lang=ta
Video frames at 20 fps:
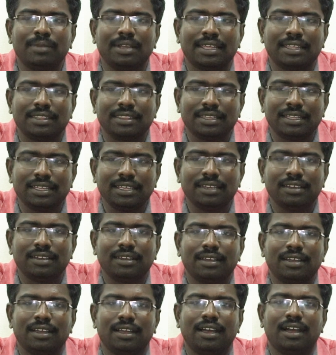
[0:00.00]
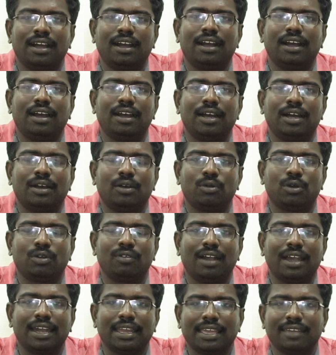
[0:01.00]
மனைவியும் இணைந்து ஒரு
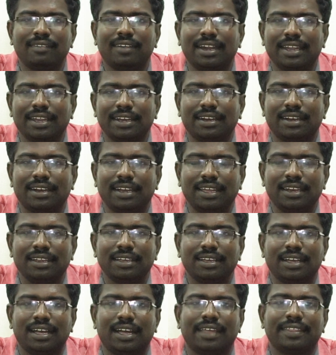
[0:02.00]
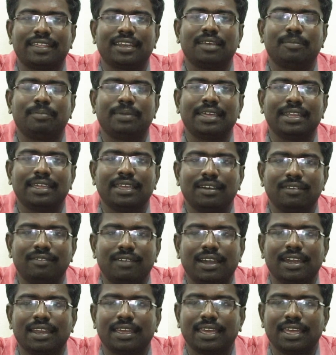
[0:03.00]
வாழ்க்கை வாழ்கின்றனர் அதற்கு பெயர்
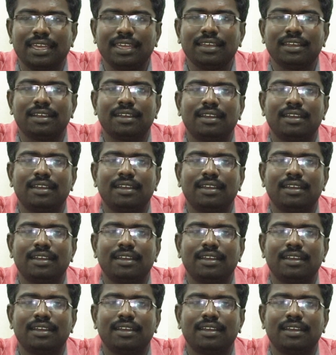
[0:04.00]
இல்வாழ்க்கை